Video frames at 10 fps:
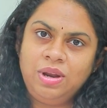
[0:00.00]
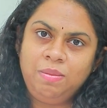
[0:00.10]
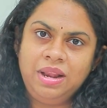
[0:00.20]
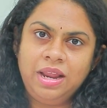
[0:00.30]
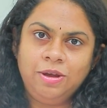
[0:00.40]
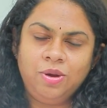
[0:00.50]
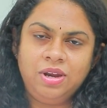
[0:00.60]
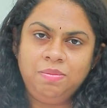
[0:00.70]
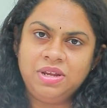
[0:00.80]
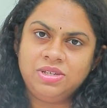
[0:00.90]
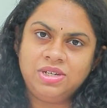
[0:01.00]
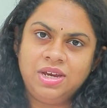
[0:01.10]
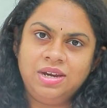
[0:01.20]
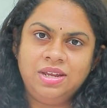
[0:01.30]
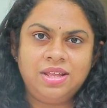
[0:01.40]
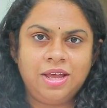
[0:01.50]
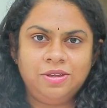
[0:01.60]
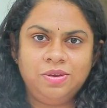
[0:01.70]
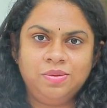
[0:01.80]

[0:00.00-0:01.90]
ఉన్న బెల్ ఐకాన్ని ప్రెస్ చేయండి థ్యాంక్